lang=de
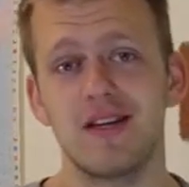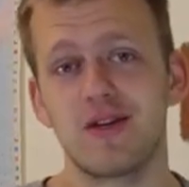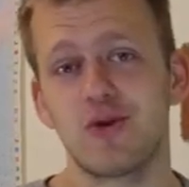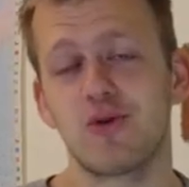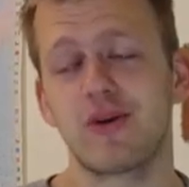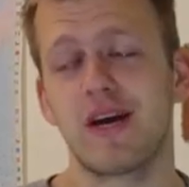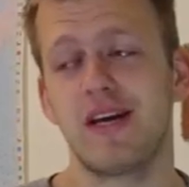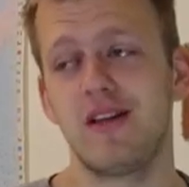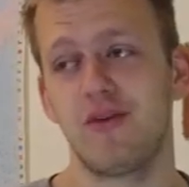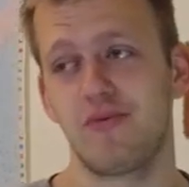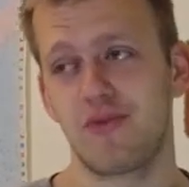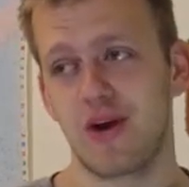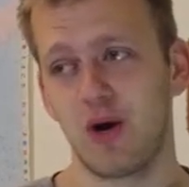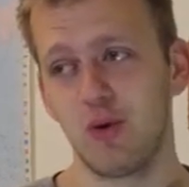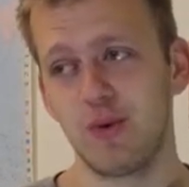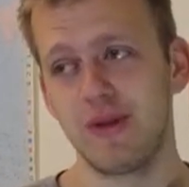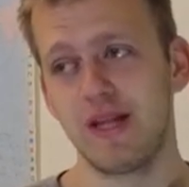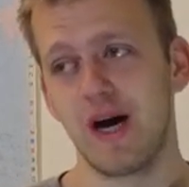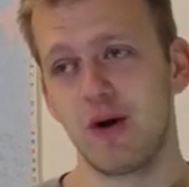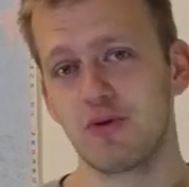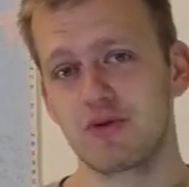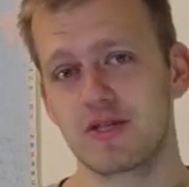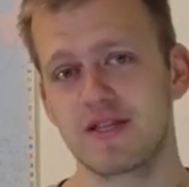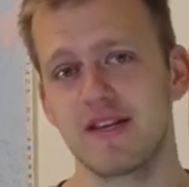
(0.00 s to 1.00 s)
hat auch keine Frau
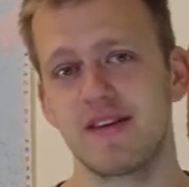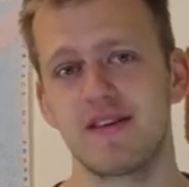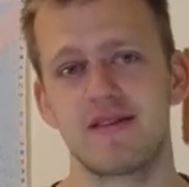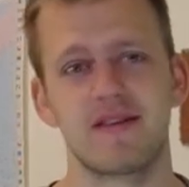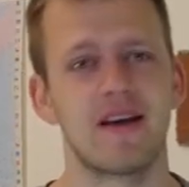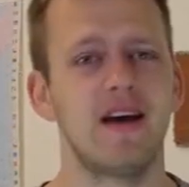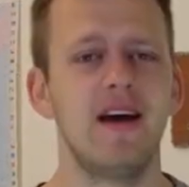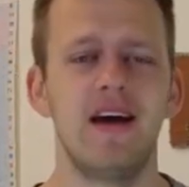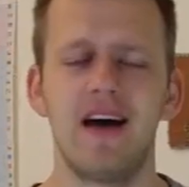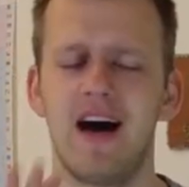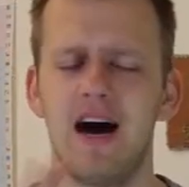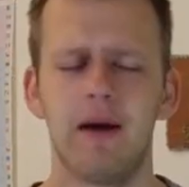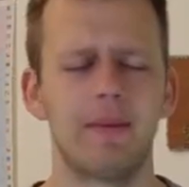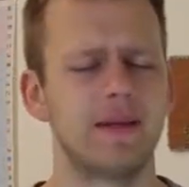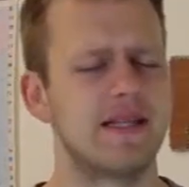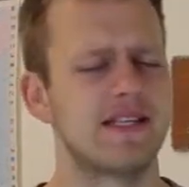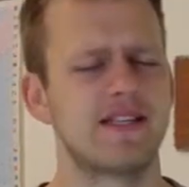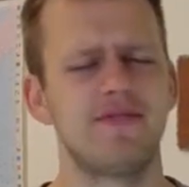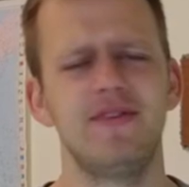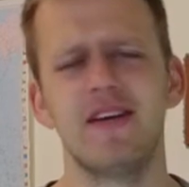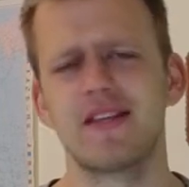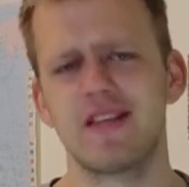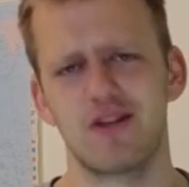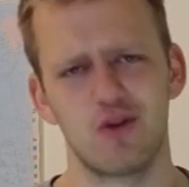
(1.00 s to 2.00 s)
in Aussicht, aber
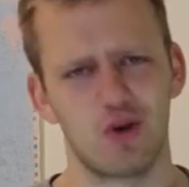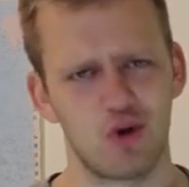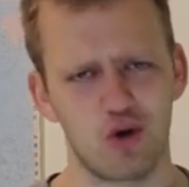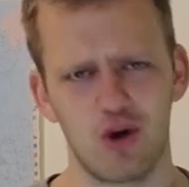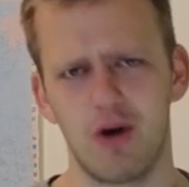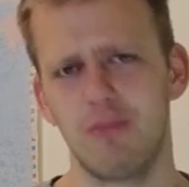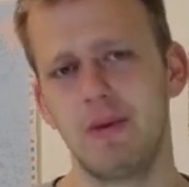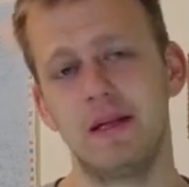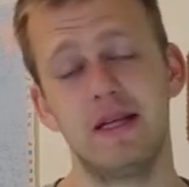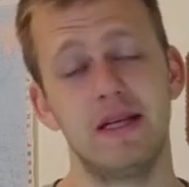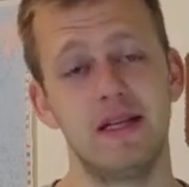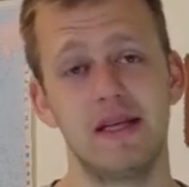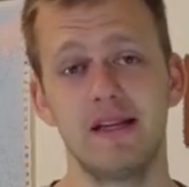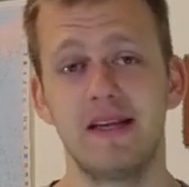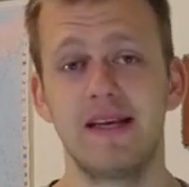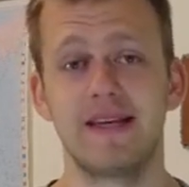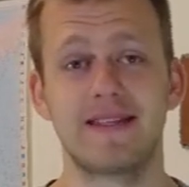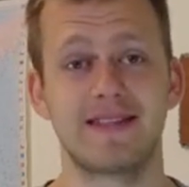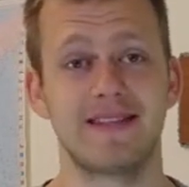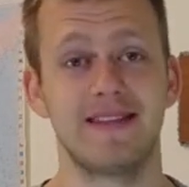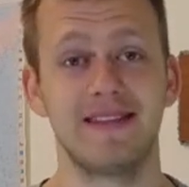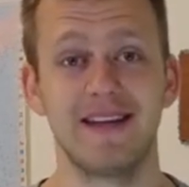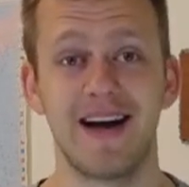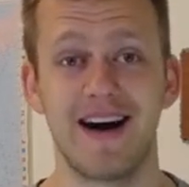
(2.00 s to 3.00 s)
das wird dann noch kommen in den
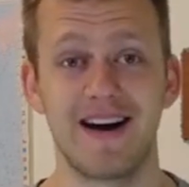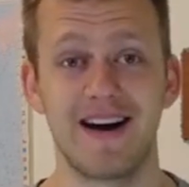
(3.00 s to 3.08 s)
nächsten